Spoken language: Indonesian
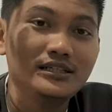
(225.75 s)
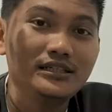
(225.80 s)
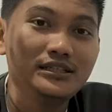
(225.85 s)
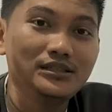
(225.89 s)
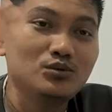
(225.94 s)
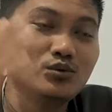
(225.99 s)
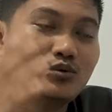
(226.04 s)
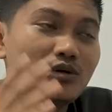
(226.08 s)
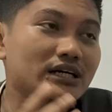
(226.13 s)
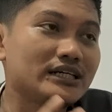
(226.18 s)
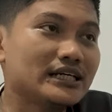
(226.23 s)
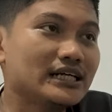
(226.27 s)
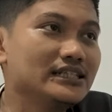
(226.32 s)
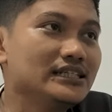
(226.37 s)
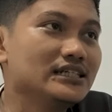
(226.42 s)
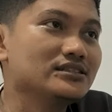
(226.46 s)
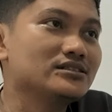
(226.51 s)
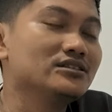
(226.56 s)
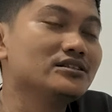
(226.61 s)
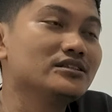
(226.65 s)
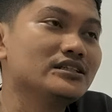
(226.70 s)
Itu
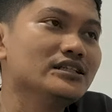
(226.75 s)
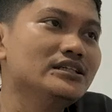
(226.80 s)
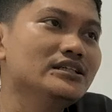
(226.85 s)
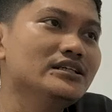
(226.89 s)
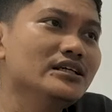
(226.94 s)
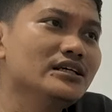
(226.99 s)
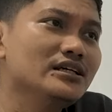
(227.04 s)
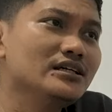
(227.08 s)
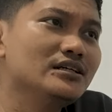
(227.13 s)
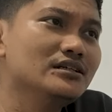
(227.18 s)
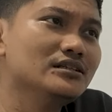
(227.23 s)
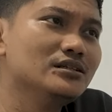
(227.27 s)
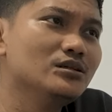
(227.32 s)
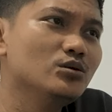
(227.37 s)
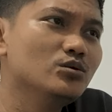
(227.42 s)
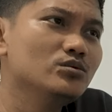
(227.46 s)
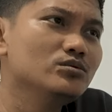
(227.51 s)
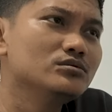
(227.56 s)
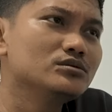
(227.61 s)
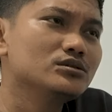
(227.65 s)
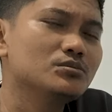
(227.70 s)
katanya setinggi
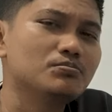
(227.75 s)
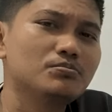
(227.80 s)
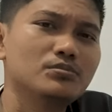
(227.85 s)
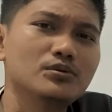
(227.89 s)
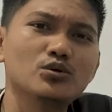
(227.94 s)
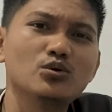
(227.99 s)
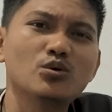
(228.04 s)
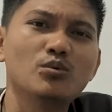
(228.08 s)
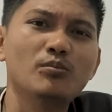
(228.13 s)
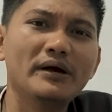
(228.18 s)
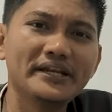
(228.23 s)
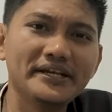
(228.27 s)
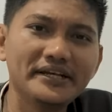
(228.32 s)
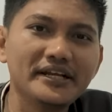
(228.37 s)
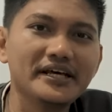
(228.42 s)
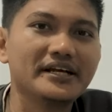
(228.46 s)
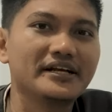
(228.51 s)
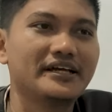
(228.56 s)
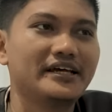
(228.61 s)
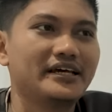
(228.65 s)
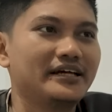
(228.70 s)
gedung 10
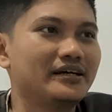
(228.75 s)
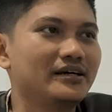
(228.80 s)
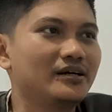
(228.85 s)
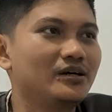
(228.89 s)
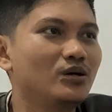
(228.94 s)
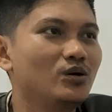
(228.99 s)
meter, geng.